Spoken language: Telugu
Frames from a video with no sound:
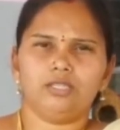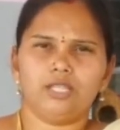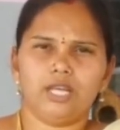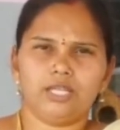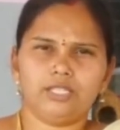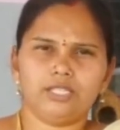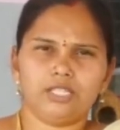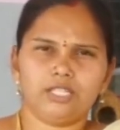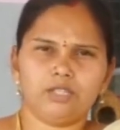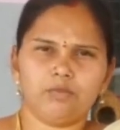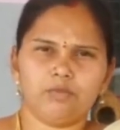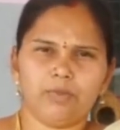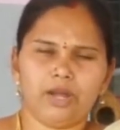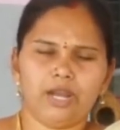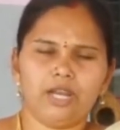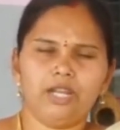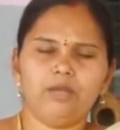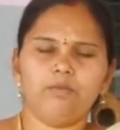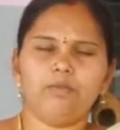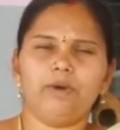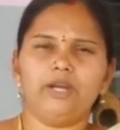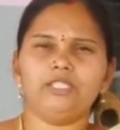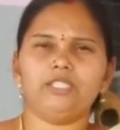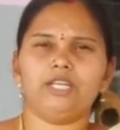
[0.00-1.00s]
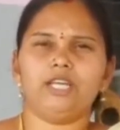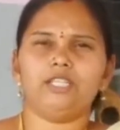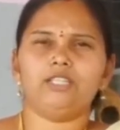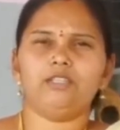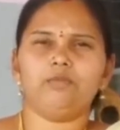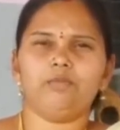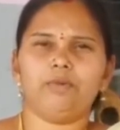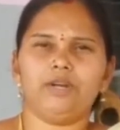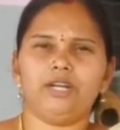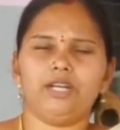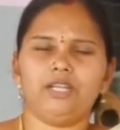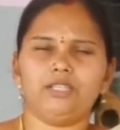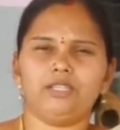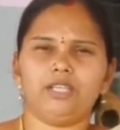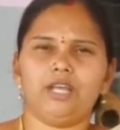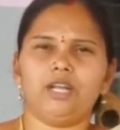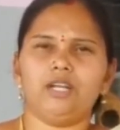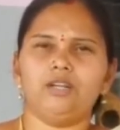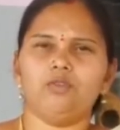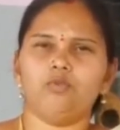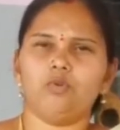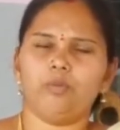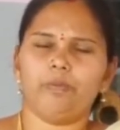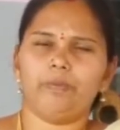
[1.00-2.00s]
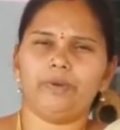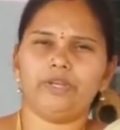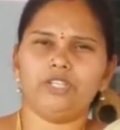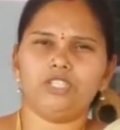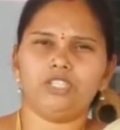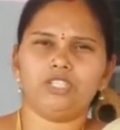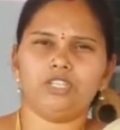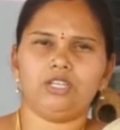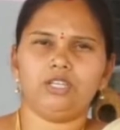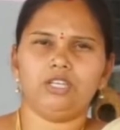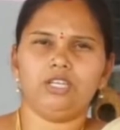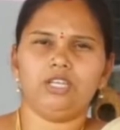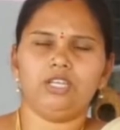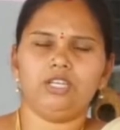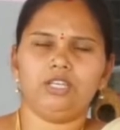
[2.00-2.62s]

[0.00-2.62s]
దయచేసి మళ్ళీ పంచాయతీ పెట్టి తనని ఒప్పించి